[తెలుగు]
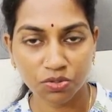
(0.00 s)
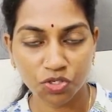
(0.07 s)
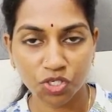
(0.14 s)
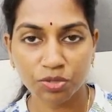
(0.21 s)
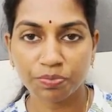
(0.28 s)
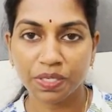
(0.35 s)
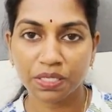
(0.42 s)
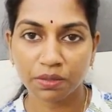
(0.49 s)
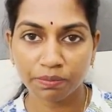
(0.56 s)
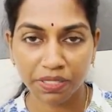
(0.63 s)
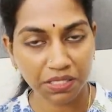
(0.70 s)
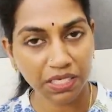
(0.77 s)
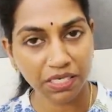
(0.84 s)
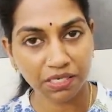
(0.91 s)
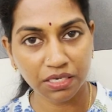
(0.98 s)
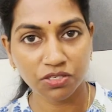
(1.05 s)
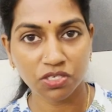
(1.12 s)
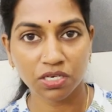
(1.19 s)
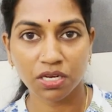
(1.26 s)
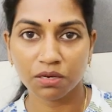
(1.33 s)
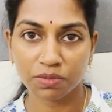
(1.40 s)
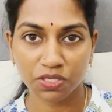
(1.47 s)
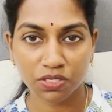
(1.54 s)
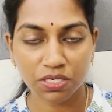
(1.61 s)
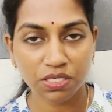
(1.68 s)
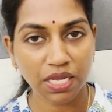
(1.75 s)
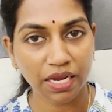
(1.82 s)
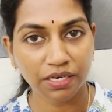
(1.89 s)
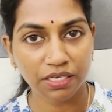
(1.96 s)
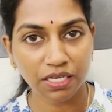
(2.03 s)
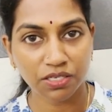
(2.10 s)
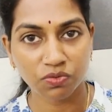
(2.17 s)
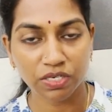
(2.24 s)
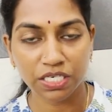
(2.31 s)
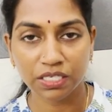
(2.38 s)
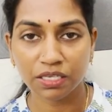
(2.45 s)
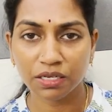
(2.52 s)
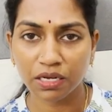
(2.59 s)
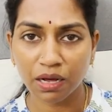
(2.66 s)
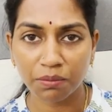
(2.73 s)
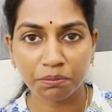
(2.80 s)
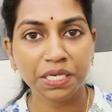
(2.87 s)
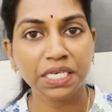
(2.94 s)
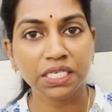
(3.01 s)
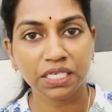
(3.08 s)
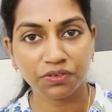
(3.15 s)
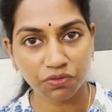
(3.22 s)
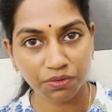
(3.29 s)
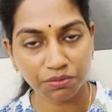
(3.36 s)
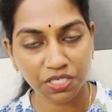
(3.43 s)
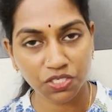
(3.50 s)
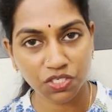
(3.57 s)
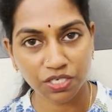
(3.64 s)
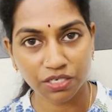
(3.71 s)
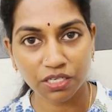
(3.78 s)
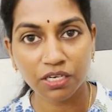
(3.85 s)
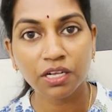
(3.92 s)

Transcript: నుంచి పెద్ద పెద్ద ఇండస్ట్రియల్ బిజినెస్ ఐడియాస్ వరకు కంప్లీట్ ఇన్ఫర్మేషన్